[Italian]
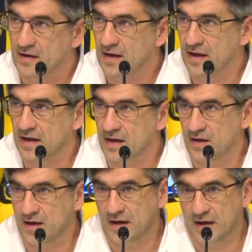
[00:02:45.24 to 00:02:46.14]

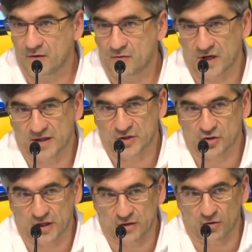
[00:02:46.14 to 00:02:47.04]
è, un grande
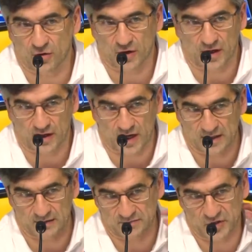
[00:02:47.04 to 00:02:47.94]
giocatore,
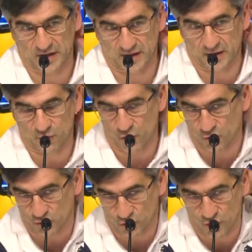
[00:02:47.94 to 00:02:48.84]
gran, cioè uno
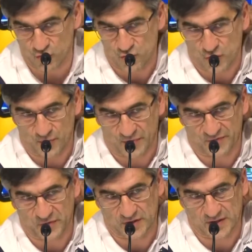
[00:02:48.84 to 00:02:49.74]
contro uno,
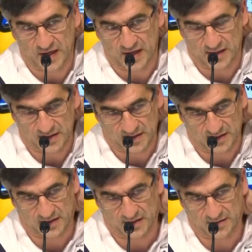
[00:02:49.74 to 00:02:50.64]

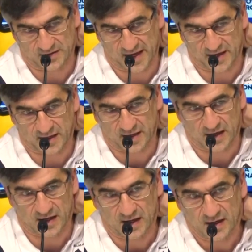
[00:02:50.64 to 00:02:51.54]
profondità
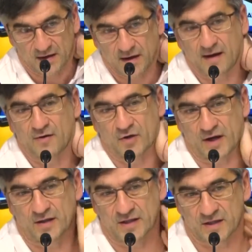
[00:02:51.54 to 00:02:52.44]
tecnica e
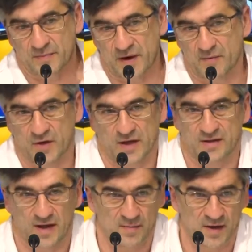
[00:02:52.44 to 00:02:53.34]
Llorente sappiamo che
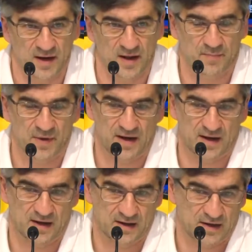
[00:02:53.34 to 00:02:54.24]
tiene bene la
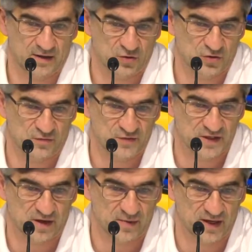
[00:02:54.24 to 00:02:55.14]
palla, che è tosto
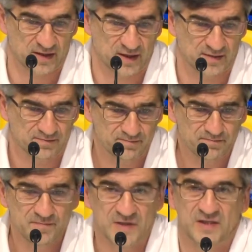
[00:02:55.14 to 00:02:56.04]
fisicamente.
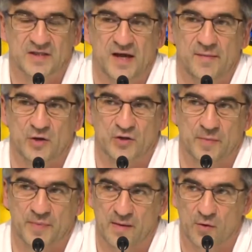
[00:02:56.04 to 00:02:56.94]
Insieme non
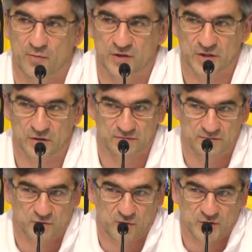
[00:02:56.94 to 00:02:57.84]
sappiamo come si,
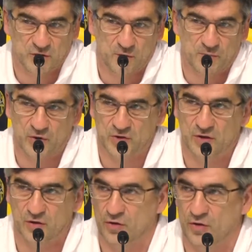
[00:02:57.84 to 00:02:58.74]
come si
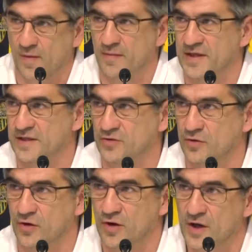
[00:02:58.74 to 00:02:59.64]
comportano, loro normalmente
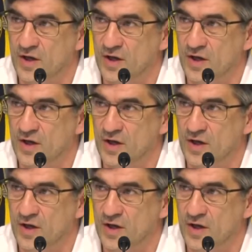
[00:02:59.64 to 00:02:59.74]
sono